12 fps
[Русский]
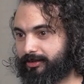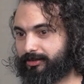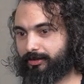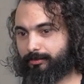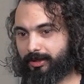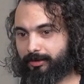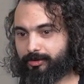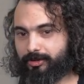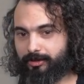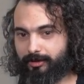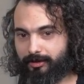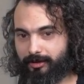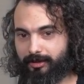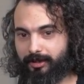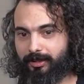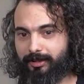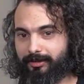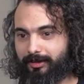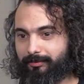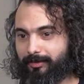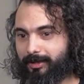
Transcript: Занимаемся корректным